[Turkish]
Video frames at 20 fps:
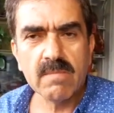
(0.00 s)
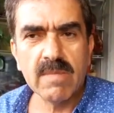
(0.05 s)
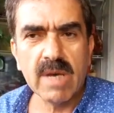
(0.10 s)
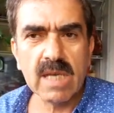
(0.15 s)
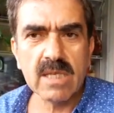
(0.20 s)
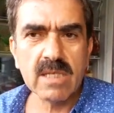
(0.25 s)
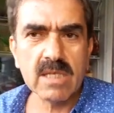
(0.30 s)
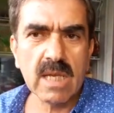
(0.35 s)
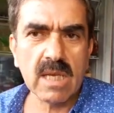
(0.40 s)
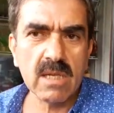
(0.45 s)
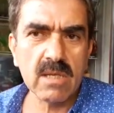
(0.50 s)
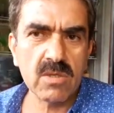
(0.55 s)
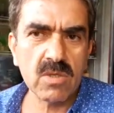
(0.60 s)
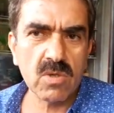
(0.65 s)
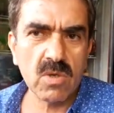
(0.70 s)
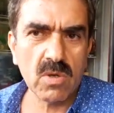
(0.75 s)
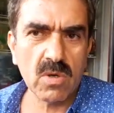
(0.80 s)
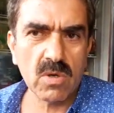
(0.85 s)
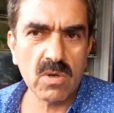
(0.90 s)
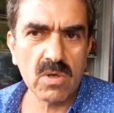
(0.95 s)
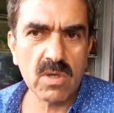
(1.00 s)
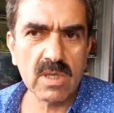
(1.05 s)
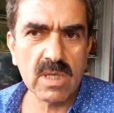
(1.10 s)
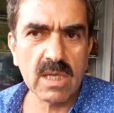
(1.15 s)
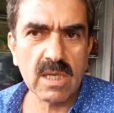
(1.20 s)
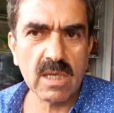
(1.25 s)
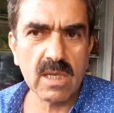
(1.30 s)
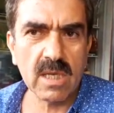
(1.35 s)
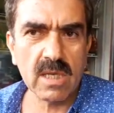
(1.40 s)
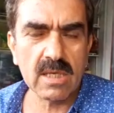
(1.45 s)
Ben senin sorununu
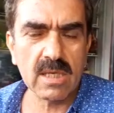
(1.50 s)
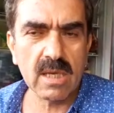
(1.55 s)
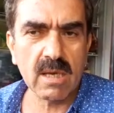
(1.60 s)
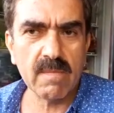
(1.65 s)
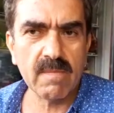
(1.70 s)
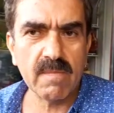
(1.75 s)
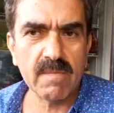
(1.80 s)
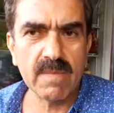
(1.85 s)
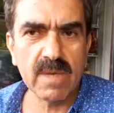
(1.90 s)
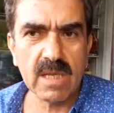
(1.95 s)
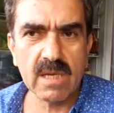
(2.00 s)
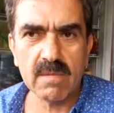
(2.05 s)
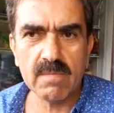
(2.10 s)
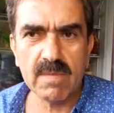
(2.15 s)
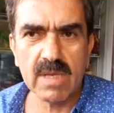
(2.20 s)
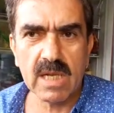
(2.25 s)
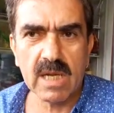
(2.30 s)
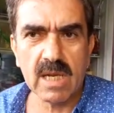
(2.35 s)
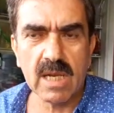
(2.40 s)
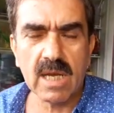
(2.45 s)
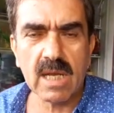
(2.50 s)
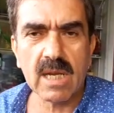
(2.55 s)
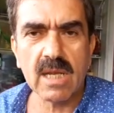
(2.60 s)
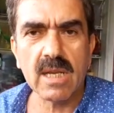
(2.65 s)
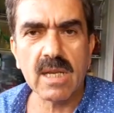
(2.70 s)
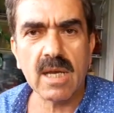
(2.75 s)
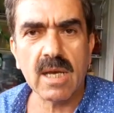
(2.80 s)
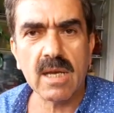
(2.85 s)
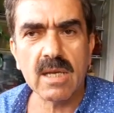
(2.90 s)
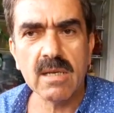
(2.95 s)
dinleyeceğim. Bir,
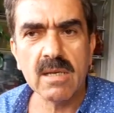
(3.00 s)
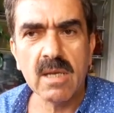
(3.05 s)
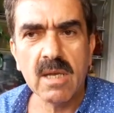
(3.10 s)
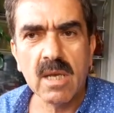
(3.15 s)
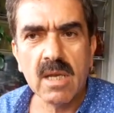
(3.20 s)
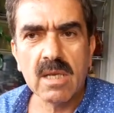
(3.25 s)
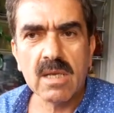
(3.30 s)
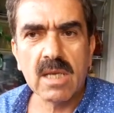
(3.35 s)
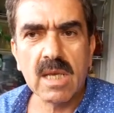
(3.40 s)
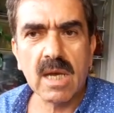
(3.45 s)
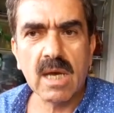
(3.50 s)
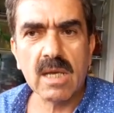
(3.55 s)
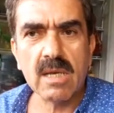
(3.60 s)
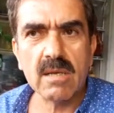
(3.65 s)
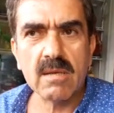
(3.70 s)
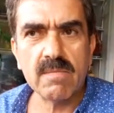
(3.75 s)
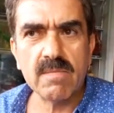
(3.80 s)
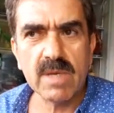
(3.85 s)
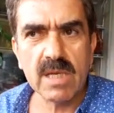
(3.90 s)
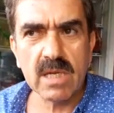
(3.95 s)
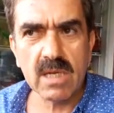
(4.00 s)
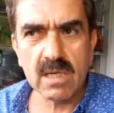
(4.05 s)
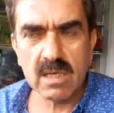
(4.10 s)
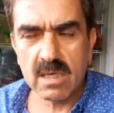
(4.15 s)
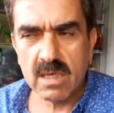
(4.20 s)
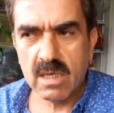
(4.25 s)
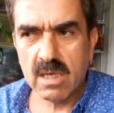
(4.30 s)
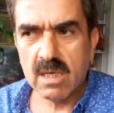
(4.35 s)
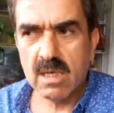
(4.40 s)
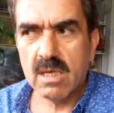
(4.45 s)
birileriyle yani bir e,
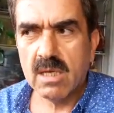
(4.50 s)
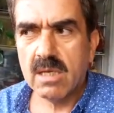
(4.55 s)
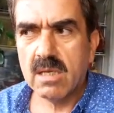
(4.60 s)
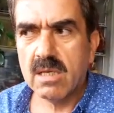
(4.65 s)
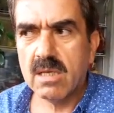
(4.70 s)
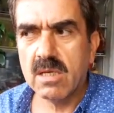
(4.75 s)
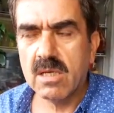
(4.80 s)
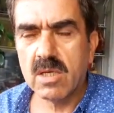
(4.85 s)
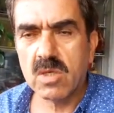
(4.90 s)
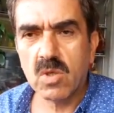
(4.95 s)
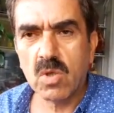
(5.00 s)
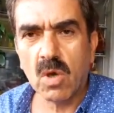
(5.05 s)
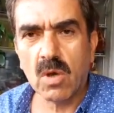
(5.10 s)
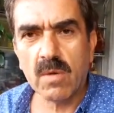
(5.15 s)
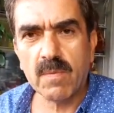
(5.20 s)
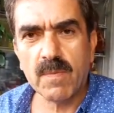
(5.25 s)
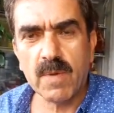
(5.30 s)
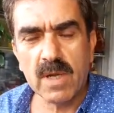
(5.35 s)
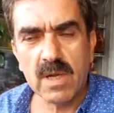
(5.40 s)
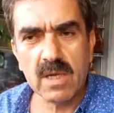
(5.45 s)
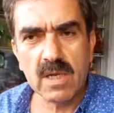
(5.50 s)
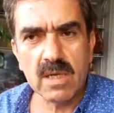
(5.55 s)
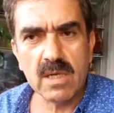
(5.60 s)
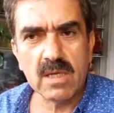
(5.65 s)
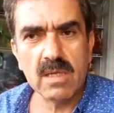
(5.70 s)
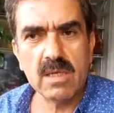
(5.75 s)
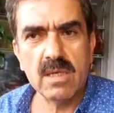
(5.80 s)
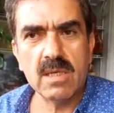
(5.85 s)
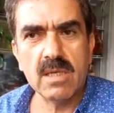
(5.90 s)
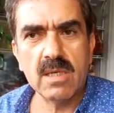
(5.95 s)
torpil e,
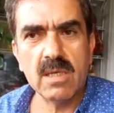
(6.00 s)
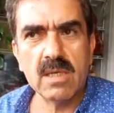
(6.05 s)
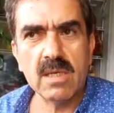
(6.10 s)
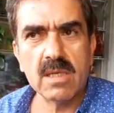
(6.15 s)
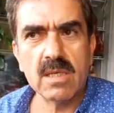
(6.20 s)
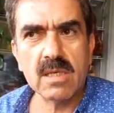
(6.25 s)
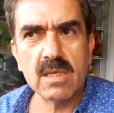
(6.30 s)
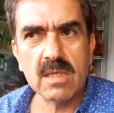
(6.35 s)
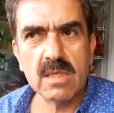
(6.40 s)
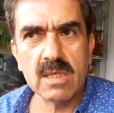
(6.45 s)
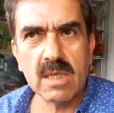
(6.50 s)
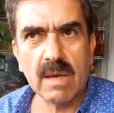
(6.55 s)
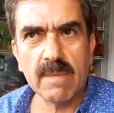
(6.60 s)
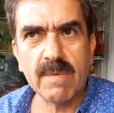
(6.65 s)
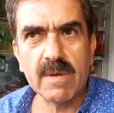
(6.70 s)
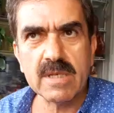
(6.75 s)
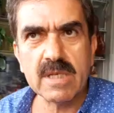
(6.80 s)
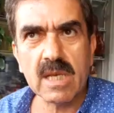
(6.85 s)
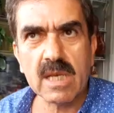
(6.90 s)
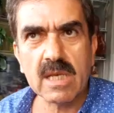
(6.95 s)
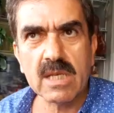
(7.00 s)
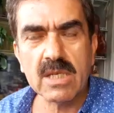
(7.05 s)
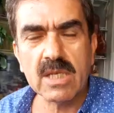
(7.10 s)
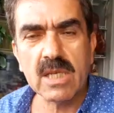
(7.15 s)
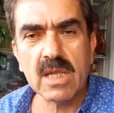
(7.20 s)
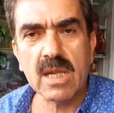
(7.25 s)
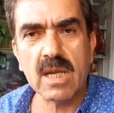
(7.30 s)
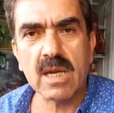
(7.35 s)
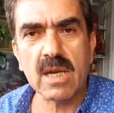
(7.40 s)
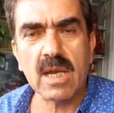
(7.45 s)
yapacak
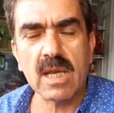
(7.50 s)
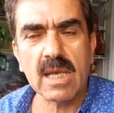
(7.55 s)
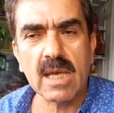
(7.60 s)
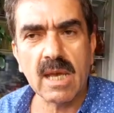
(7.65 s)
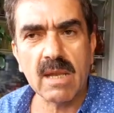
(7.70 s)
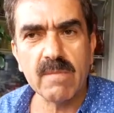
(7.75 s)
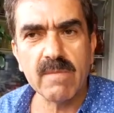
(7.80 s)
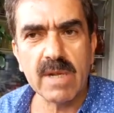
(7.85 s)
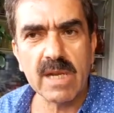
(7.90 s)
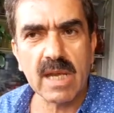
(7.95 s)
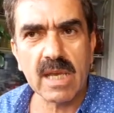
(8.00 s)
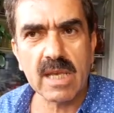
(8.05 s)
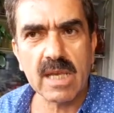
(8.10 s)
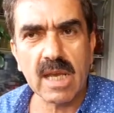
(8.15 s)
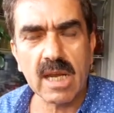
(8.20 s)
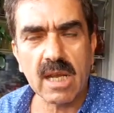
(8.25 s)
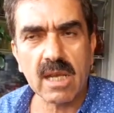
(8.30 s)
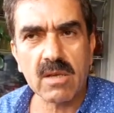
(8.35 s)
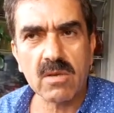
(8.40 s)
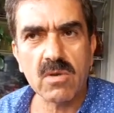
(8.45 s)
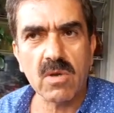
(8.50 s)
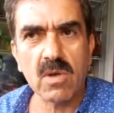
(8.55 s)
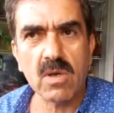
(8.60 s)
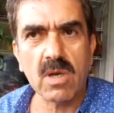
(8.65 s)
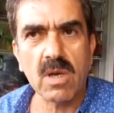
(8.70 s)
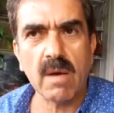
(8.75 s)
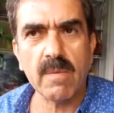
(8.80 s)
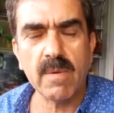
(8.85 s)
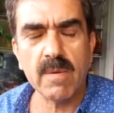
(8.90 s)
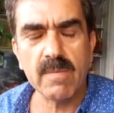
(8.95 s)
kişilerle gelmene gerek
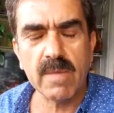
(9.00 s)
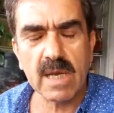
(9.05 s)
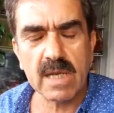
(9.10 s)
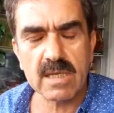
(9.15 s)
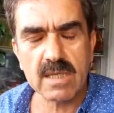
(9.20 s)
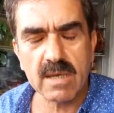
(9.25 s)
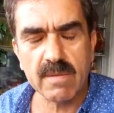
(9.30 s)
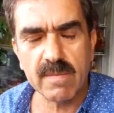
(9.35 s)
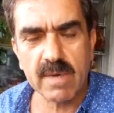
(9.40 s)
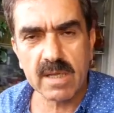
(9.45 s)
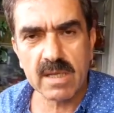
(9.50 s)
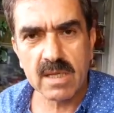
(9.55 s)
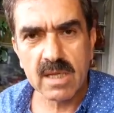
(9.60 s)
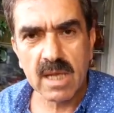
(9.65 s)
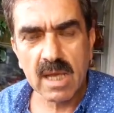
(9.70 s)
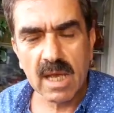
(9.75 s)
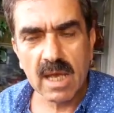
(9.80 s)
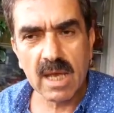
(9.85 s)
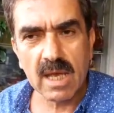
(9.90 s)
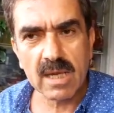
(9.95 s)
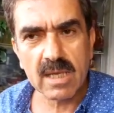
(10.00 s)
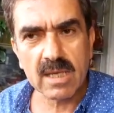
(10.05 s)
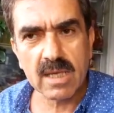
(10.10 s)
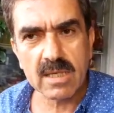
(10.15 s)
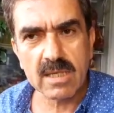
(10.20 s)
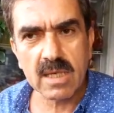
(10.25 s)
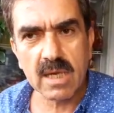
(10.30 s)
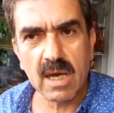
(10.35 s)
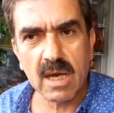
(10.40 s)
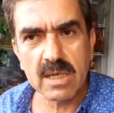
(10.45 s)
yok. Kapım her zaman
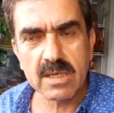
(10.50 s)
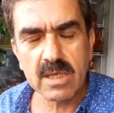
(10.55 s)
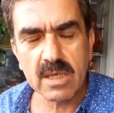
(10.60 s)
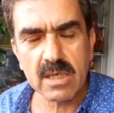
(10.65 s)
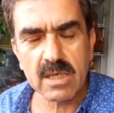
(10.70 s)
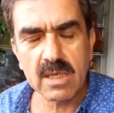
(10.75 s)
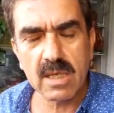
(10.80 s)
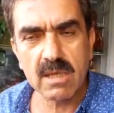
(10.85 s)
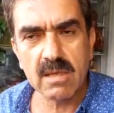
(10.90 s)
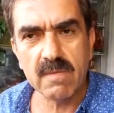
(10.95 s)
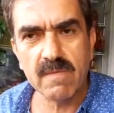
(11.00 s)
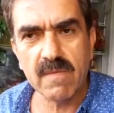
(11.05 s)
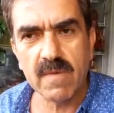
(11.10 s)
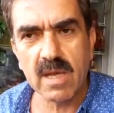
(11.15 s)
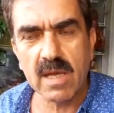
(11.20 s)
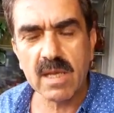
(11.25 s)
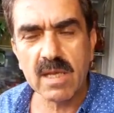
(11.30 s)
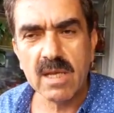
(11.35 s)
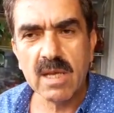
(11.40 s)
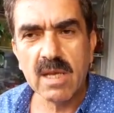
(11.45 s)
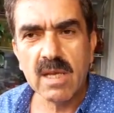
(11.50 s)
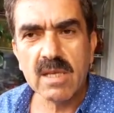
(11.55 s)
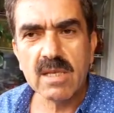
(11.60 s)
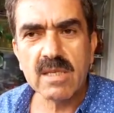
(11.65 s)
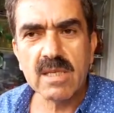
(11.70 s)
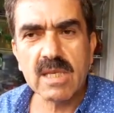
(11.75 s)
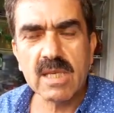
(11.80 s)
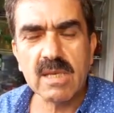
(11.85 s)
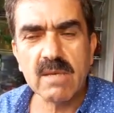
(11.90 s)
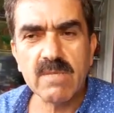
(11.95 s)
herkese açık dedim ve
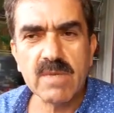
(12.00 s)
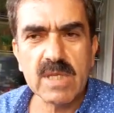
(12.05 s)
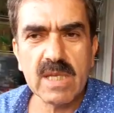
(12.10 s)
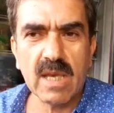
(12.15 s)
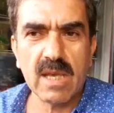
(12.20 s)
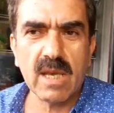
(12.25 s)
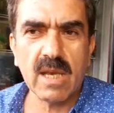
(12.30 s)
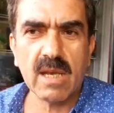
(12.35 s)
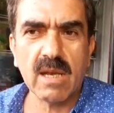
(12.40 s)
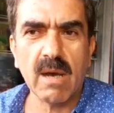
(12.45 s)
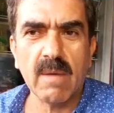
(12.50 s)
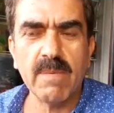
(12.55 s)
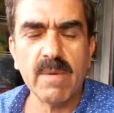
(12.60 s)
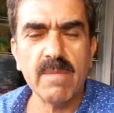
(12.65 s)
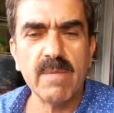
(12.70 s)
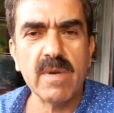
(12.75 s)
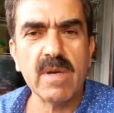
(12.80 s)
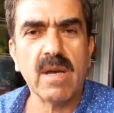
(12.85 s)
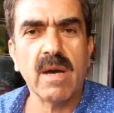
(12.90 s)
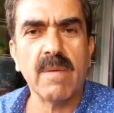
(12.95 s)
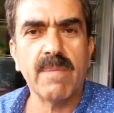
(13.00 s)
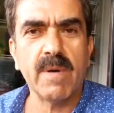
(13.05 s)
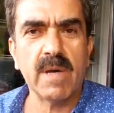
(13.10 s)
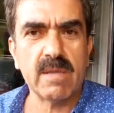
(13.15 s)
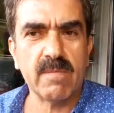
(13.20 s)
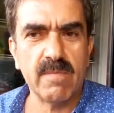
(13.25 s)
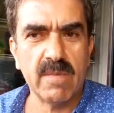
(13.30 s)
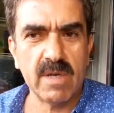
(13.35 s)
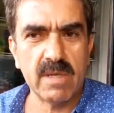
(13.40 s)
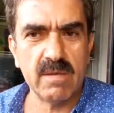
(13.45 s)
kimseye kapımı
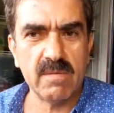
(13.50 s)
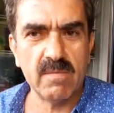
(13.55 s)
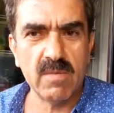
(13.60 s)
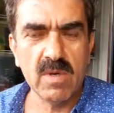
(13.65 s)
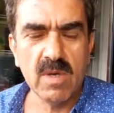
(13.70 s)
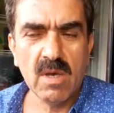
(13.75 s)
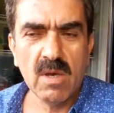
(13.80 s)
kapatmadım.